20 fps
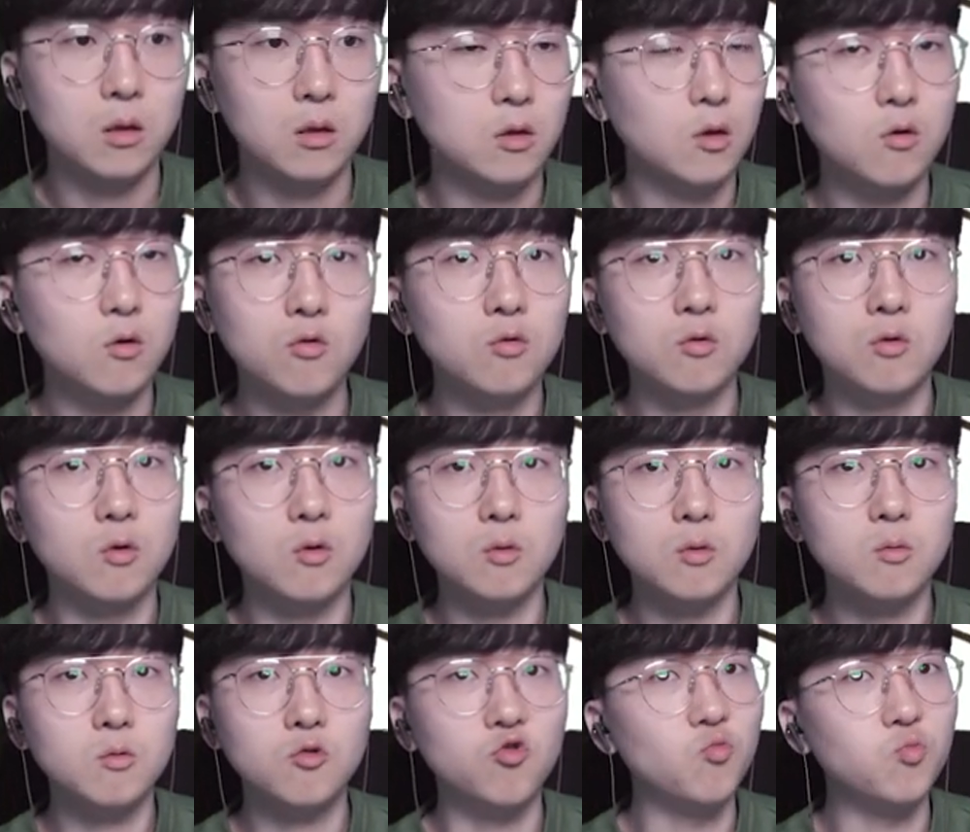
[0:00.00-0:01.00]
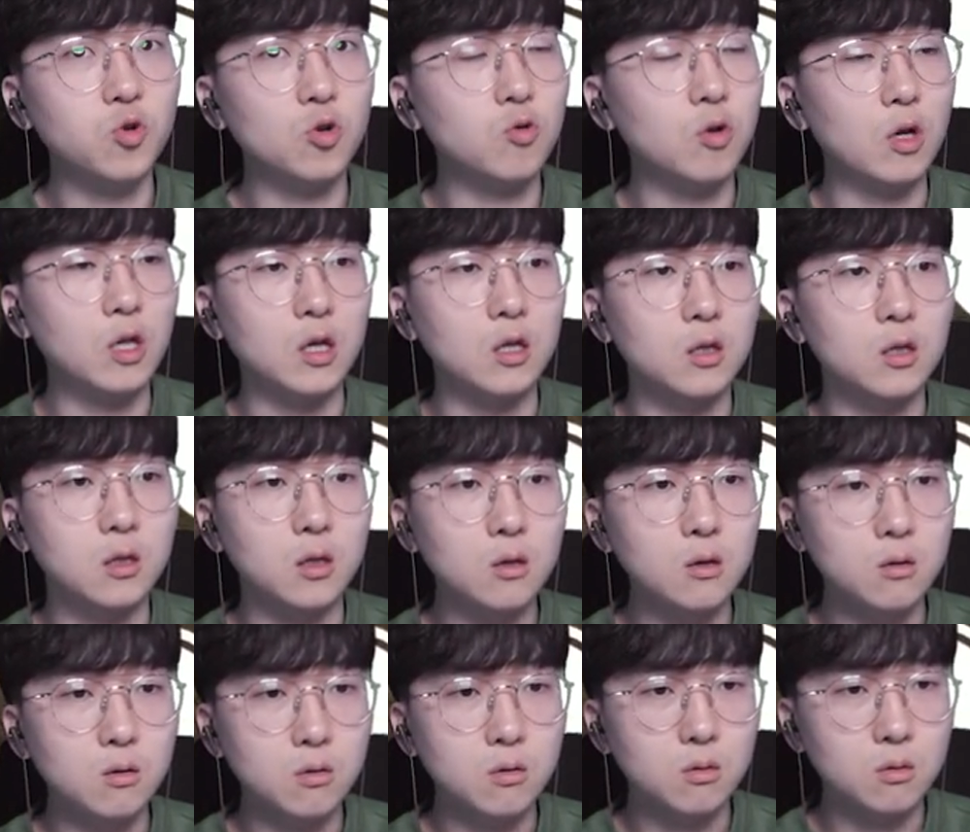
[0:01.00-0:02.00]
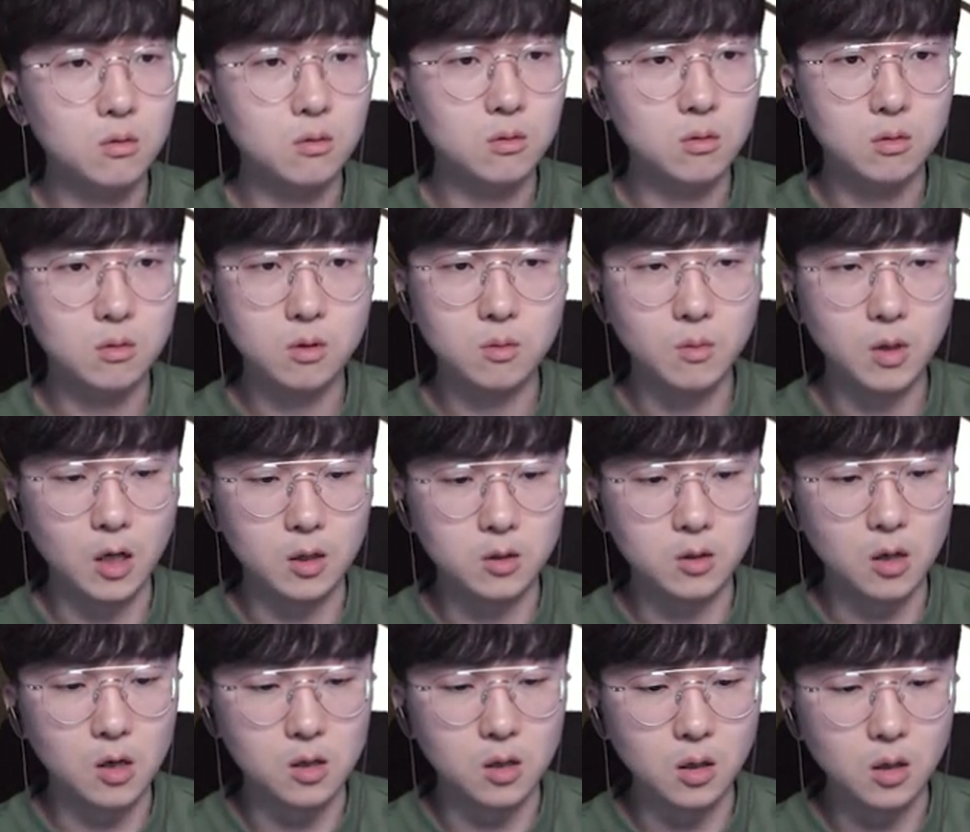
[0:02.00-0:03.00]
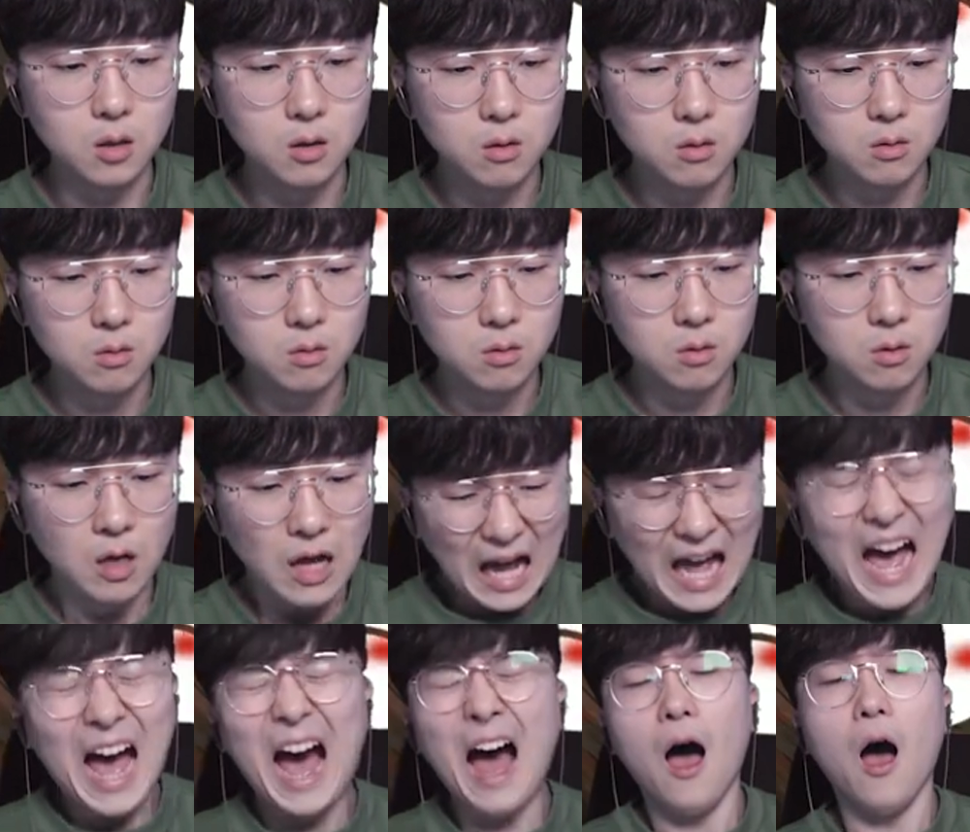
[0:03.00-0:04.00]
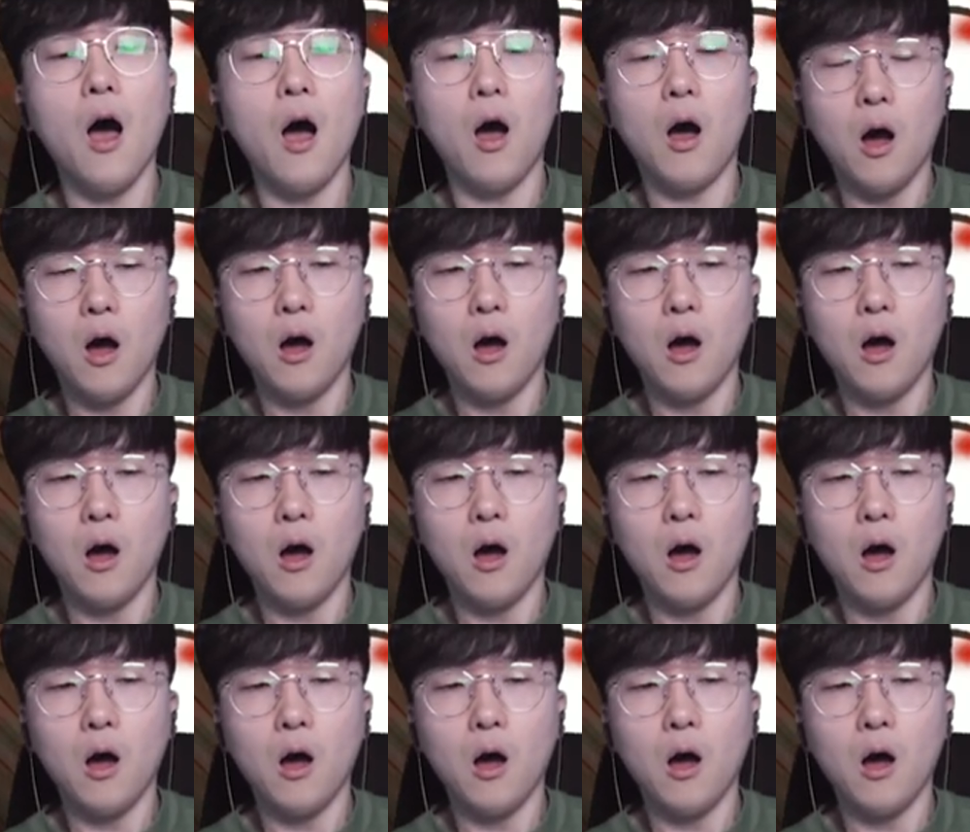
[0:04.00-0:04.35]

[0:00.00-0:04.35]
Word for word: 적공으로 꿈쩍도 안 하는데요? 그럼 가져갈게. 아!